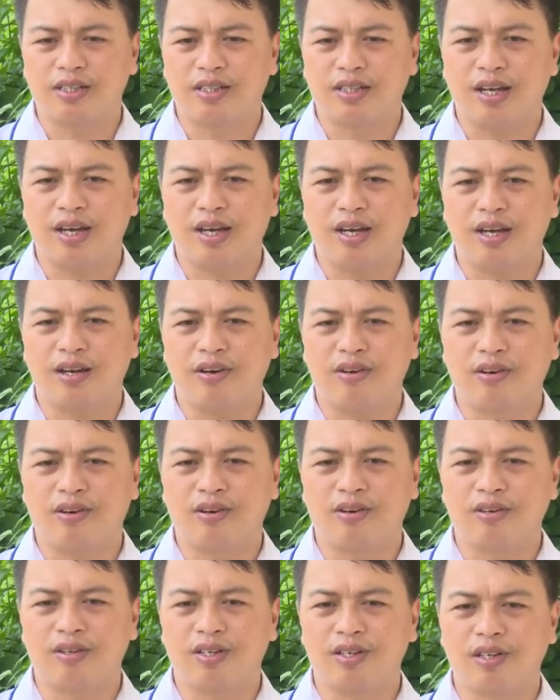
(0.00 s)
ra họ
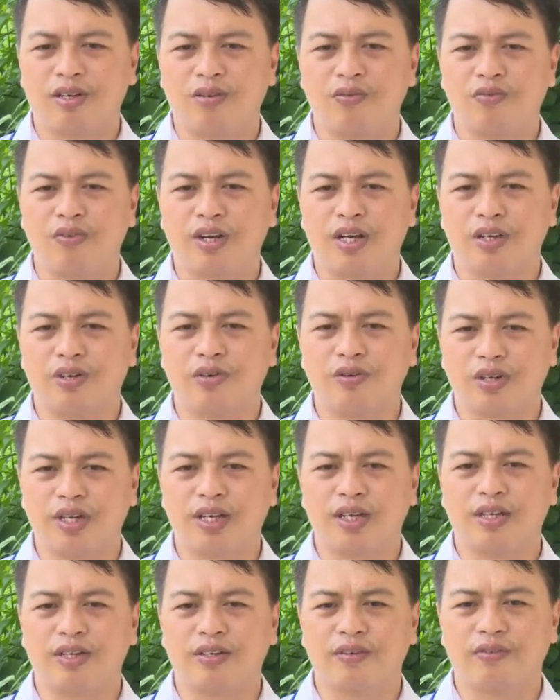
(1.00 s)
có những công việc ổn
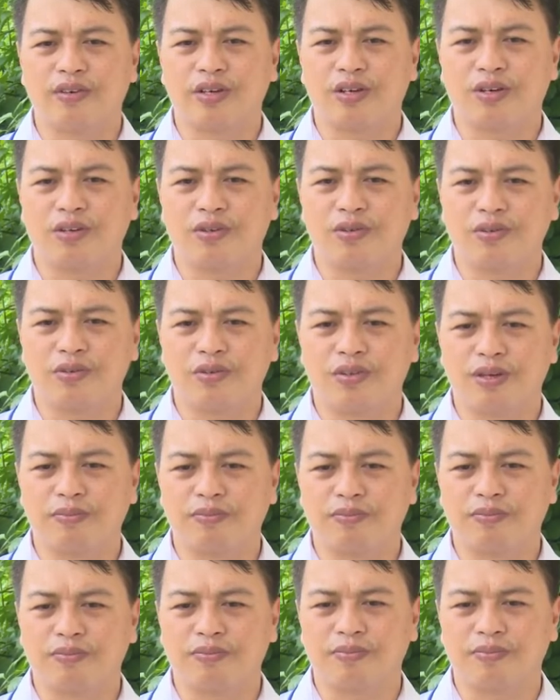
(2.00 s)
định và có thu nhập